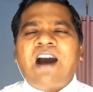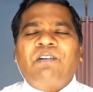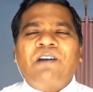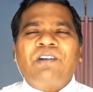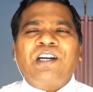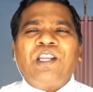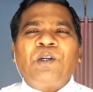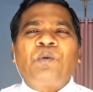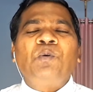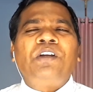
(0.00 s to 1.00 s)
அவர் அவர்களை
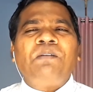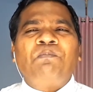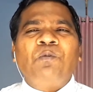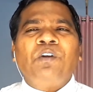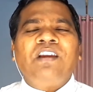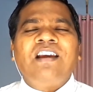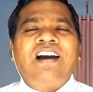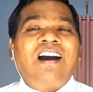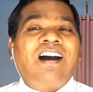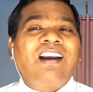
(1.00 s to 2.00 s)
கூட்டி போய்
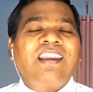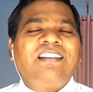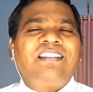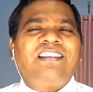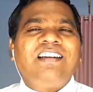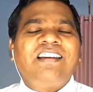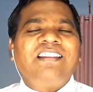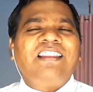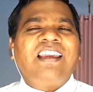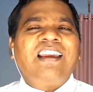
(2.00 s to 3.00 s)
ஆலயத்தில்
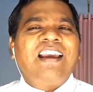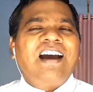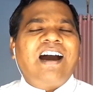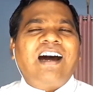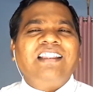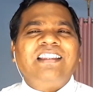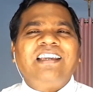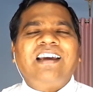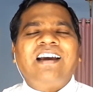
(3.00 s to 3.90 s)
இருந்த அந்த